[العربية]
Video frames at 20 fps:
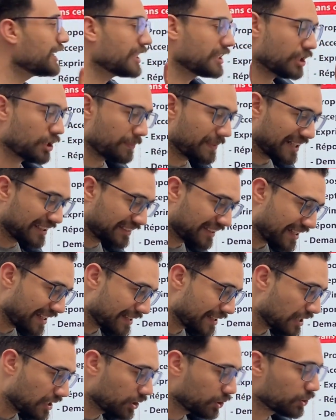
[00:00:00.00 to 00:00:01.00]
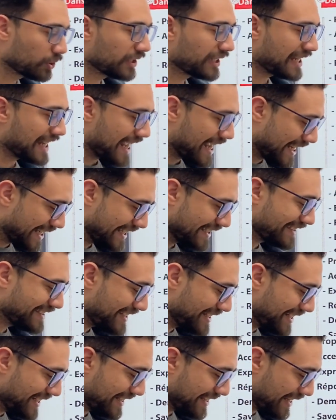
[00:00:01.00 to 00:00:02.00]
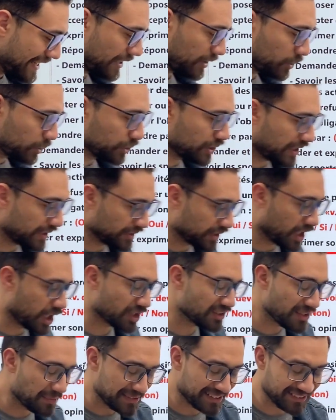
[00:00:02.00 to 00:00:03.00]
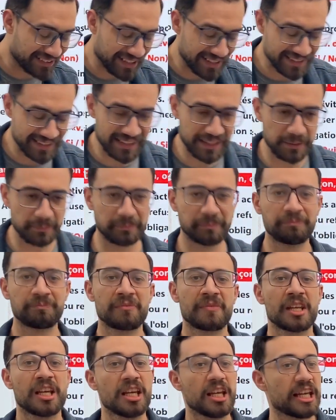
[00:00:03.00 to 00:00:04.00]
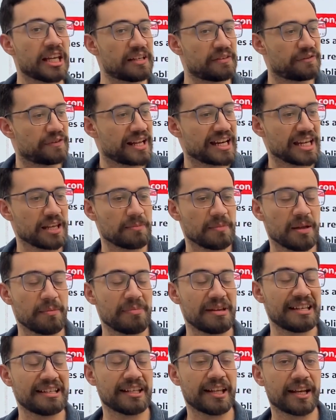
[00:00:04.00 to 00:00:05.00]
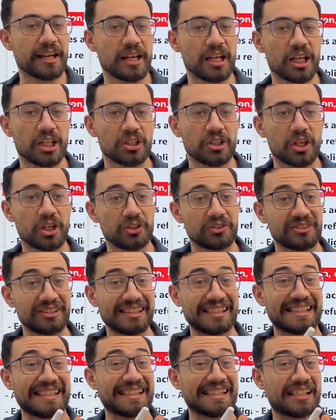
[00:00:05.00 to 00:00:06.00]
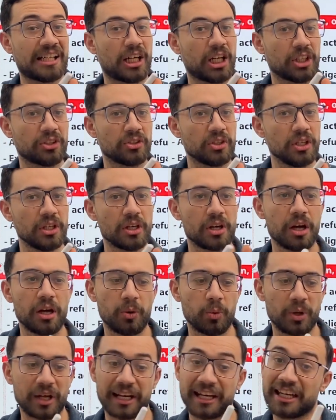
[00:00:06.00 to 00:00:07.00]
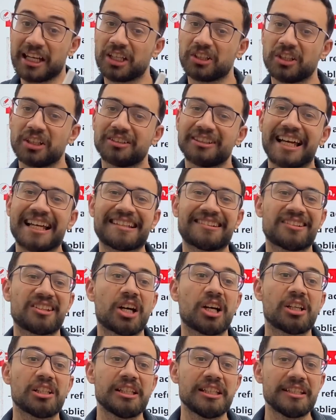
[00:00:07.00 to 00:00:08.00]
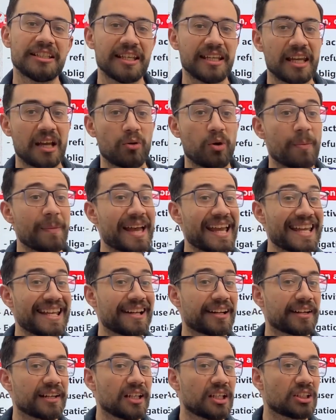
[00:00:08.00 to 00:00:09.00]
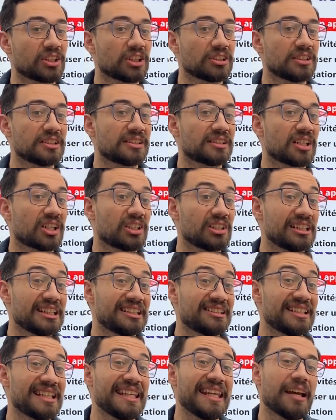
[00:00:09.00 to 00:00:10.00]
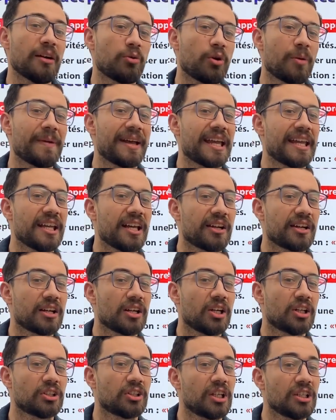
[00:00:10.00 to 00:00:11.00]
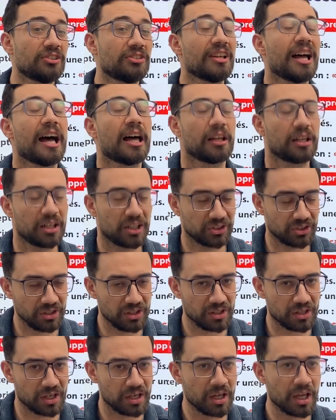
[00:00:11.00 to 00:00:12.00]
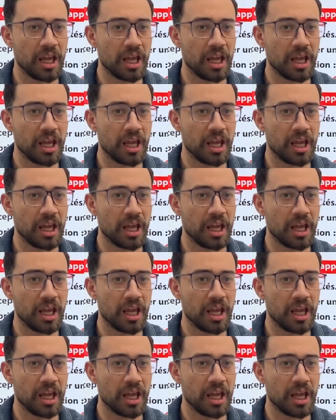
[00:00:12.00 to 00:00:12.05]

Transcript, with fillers: يبقى تاني اهو الحاجات اللي احنا هناخدها النهارده بالترتيب الفرق ما بين الرياضات الخطيره والرياضات التقليديه وما هي الرياضات التقليديه وما هي الرياضات الخطيره